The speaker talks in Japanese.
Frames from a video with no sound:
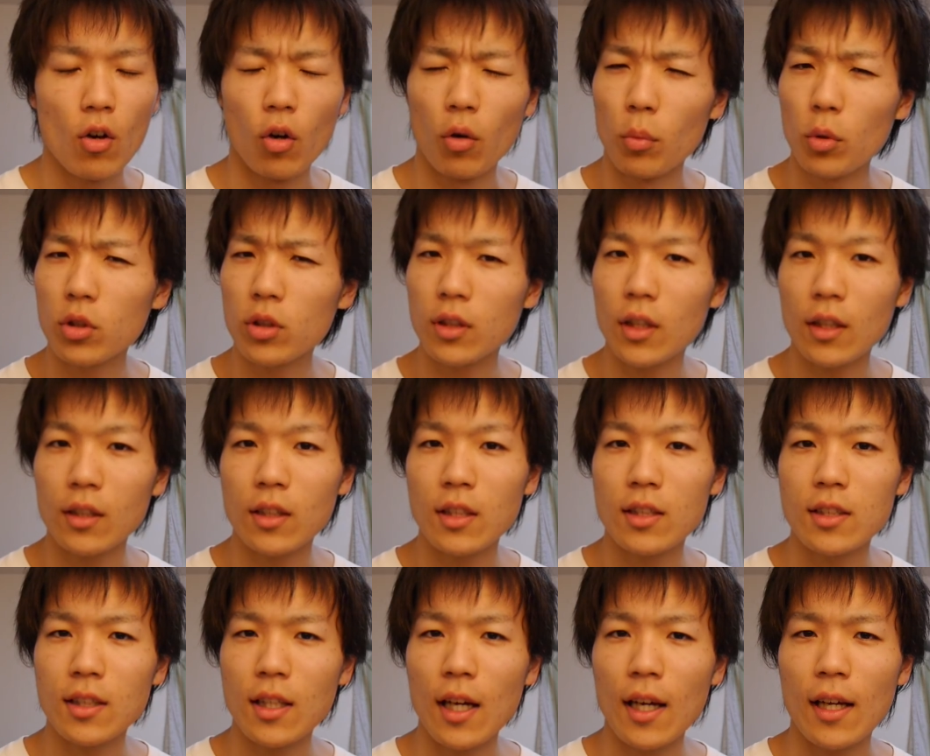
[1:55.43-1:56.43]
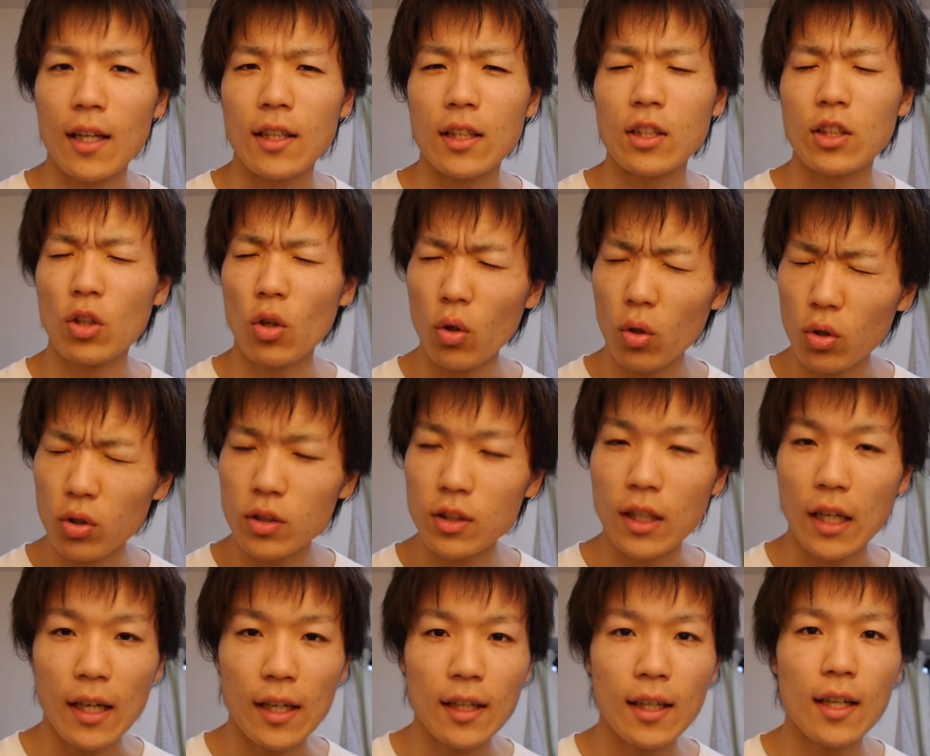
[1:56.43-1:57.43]
思ったんですが、よー
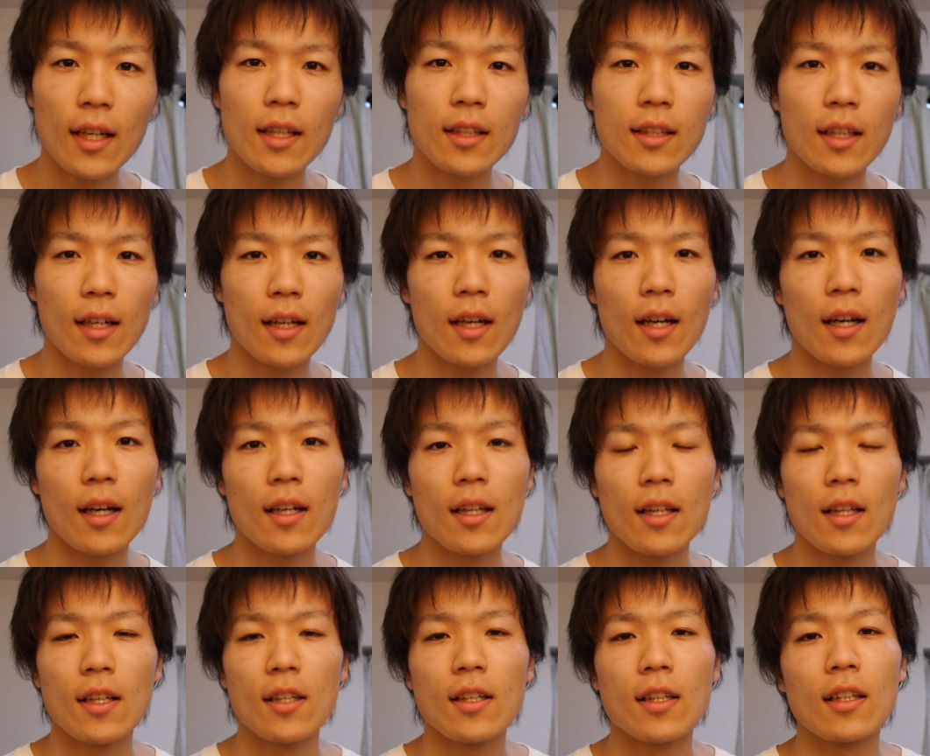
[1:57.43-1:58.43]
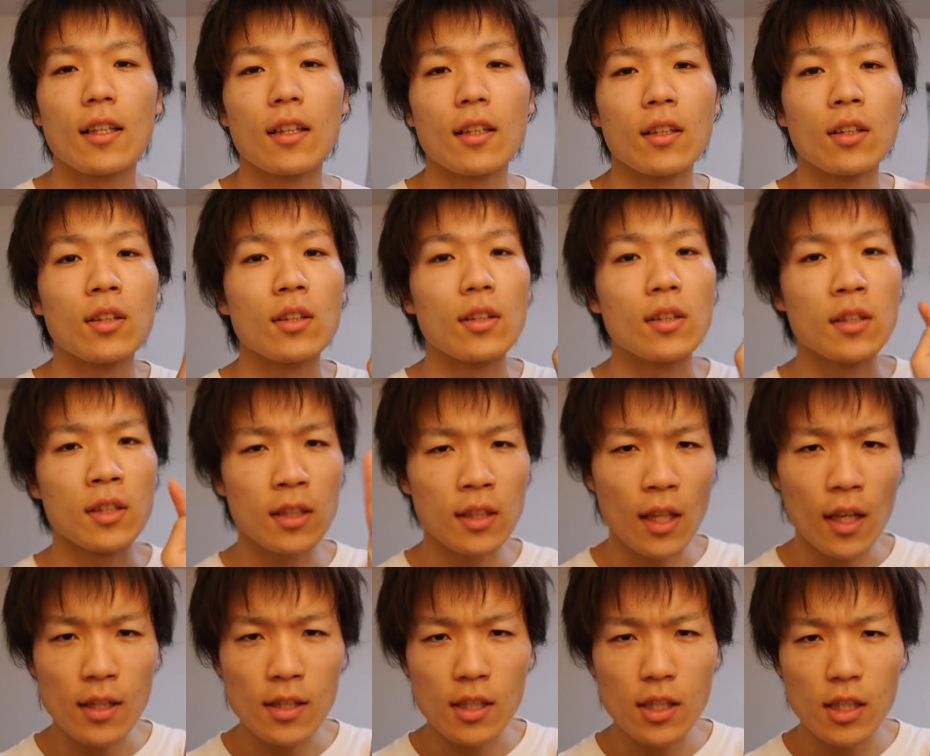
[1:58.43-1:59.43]
く考えたら、2
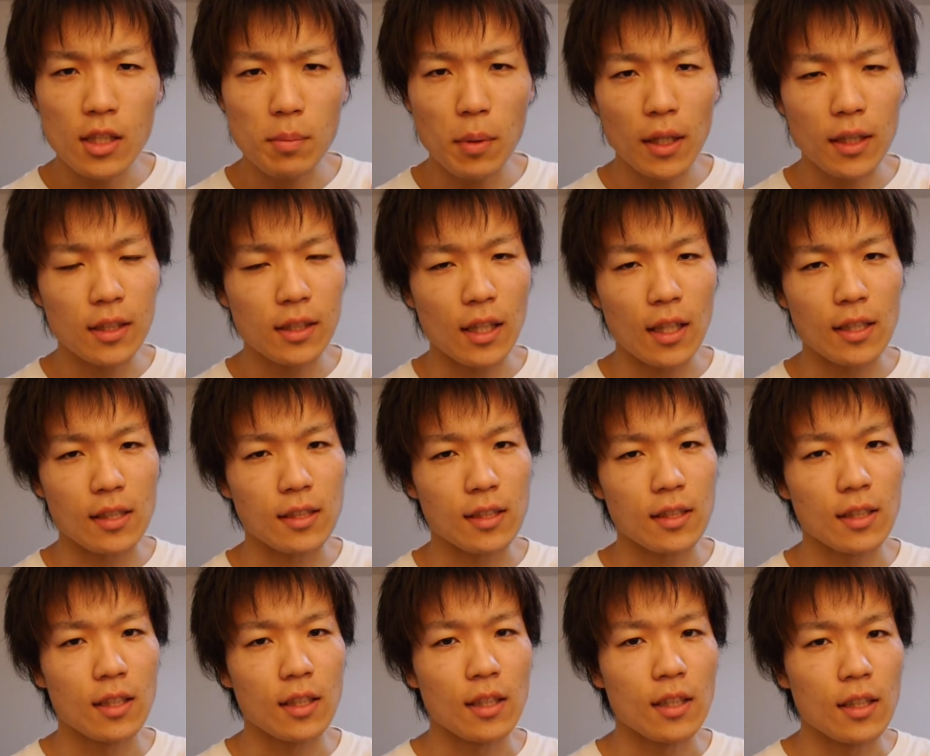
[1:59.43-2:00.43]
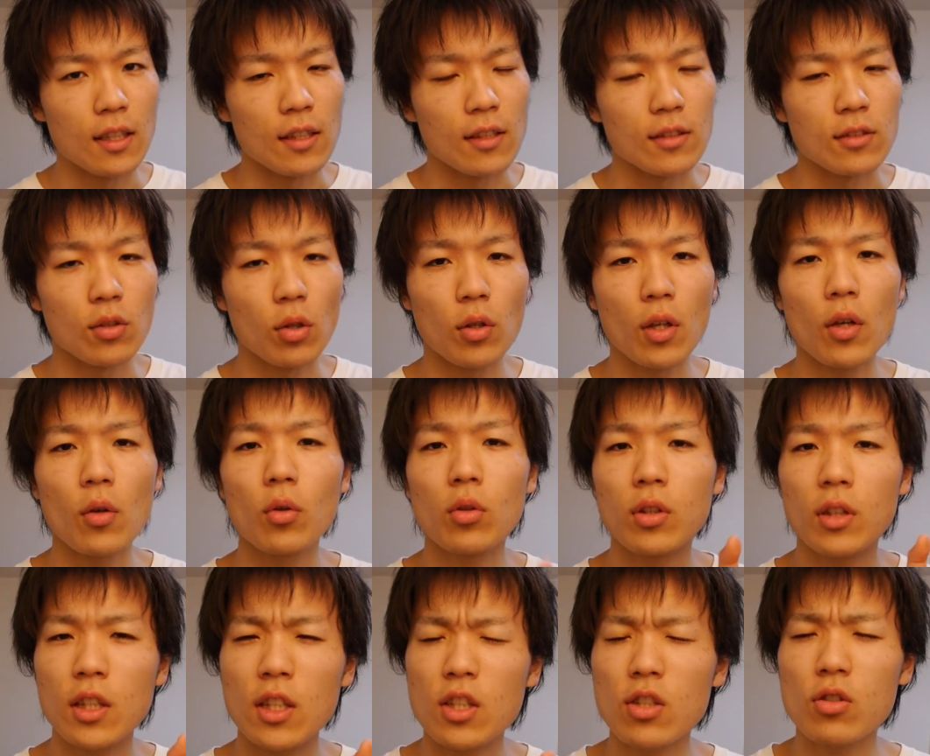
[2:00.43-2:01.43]
年縛りです。それを
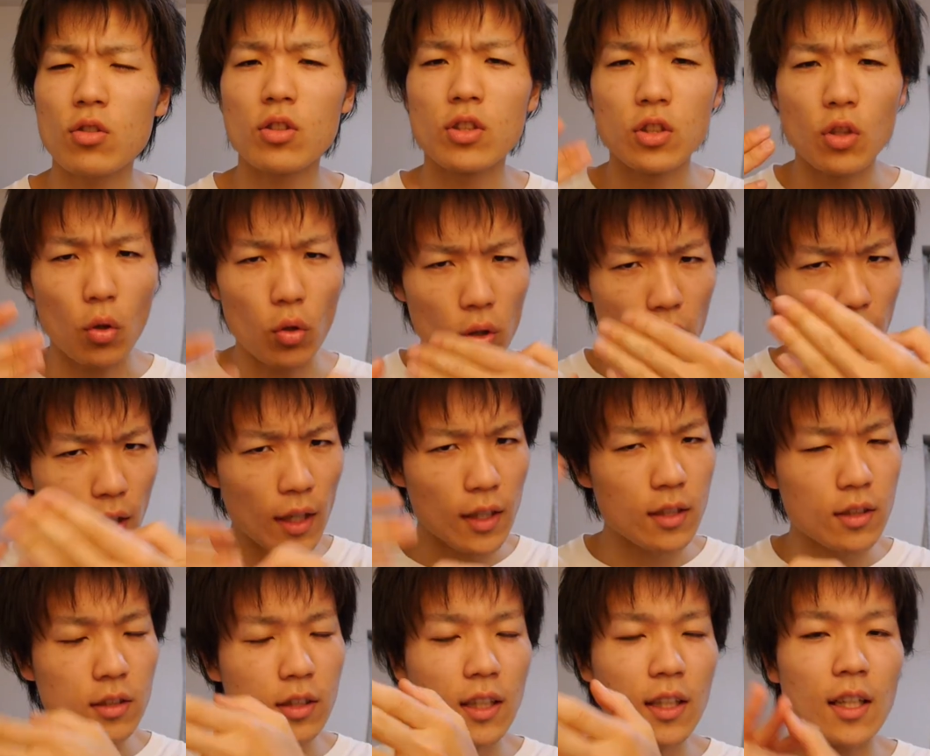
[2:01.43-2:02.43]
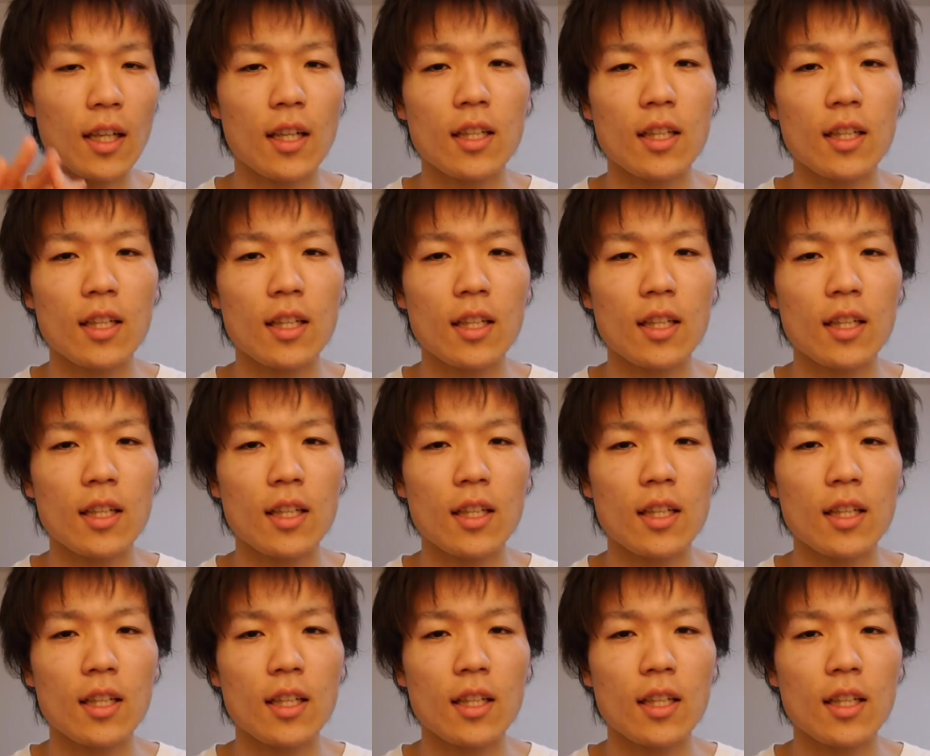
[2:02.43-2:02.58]
24回繰り